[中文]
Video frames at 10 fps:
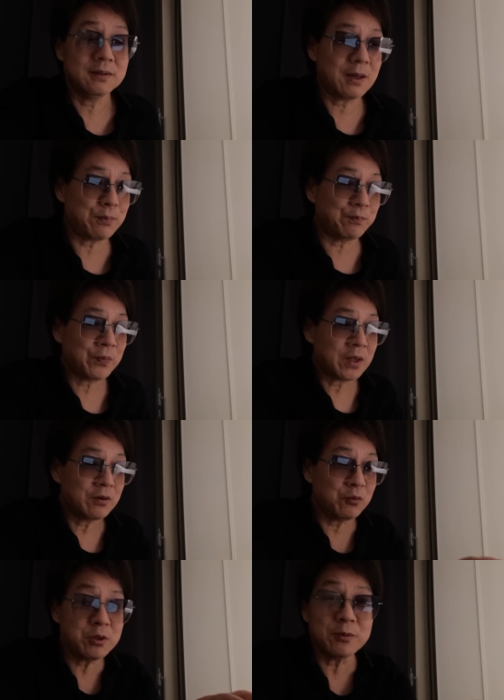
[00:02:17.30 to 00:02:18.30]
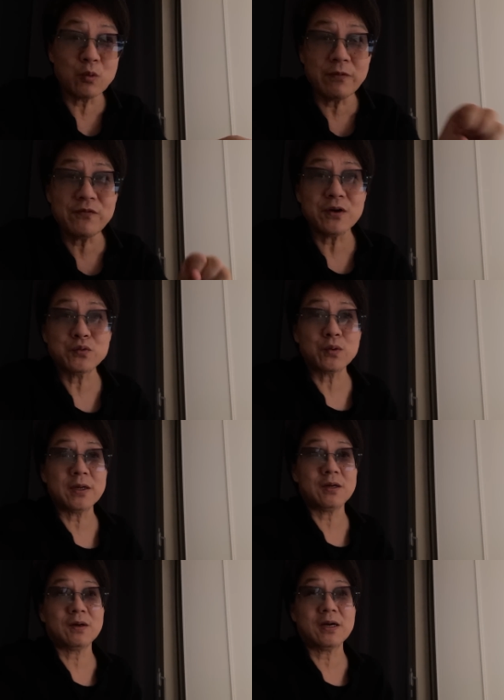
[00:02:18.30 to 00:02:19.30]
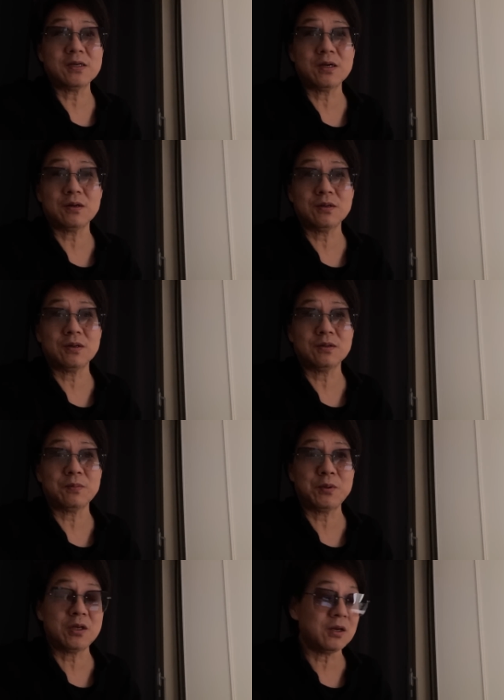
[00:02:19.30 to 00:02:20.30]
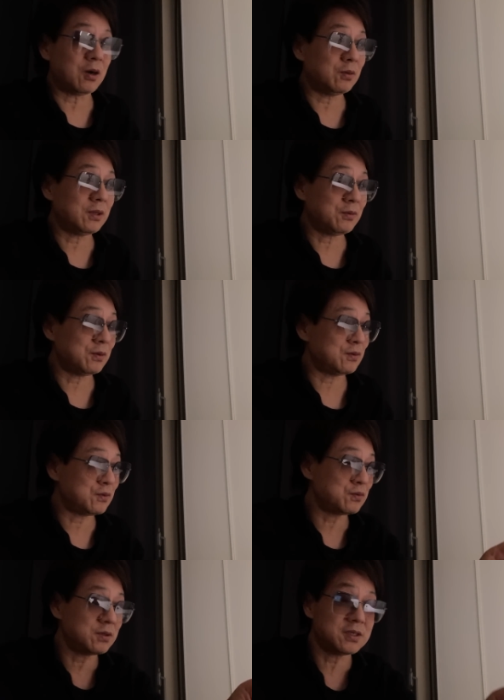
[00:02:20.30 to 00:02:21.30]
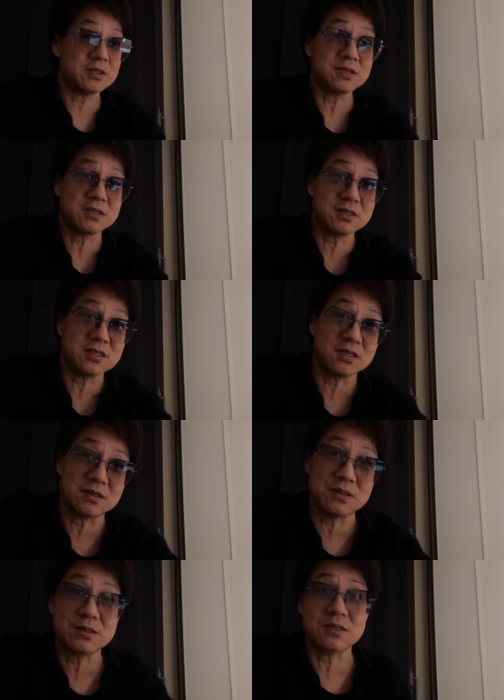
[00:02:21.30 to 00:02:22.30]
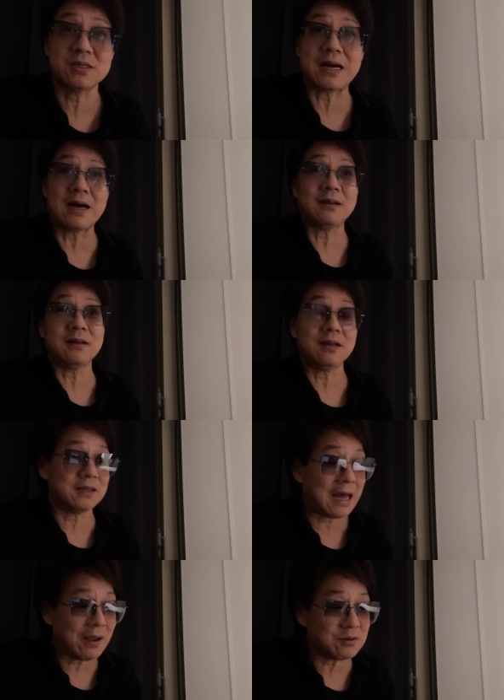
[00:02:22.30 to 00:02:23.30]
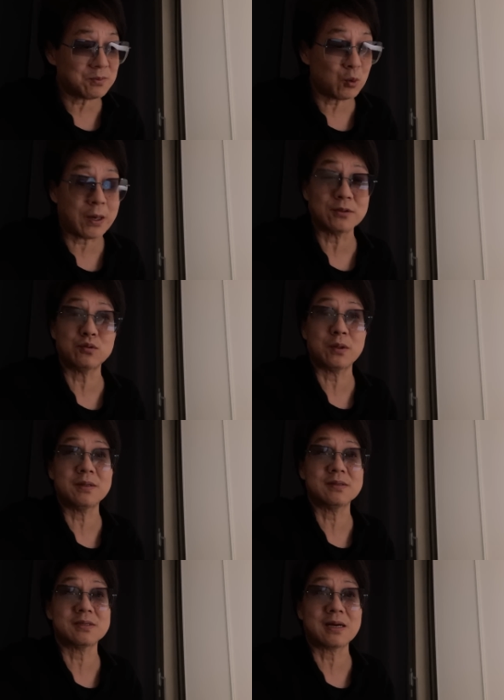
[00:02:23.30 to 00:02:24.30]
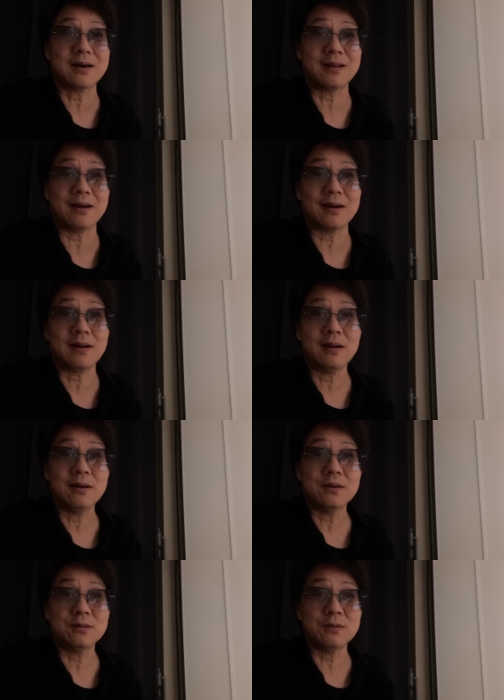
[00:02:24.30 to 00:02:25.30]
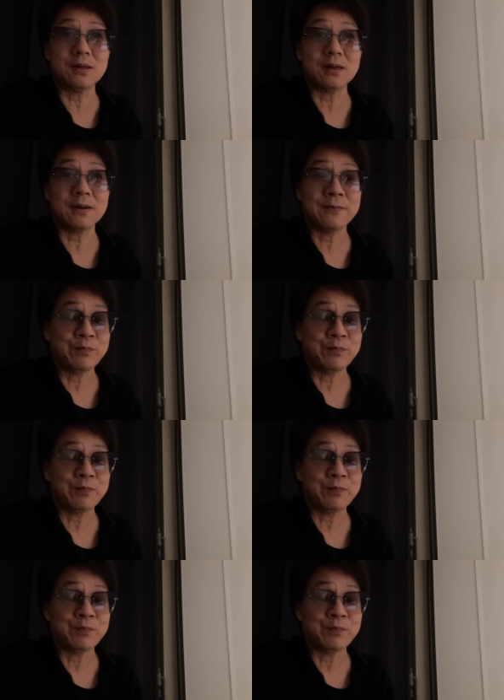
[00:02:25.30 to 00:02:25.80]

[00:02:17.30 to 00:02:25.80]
他为什么官方出来要开始要要要辟谣呢？或者是说这个这这几个人是自杀呢？你哪有这么快就确定自杀的呀？是不是？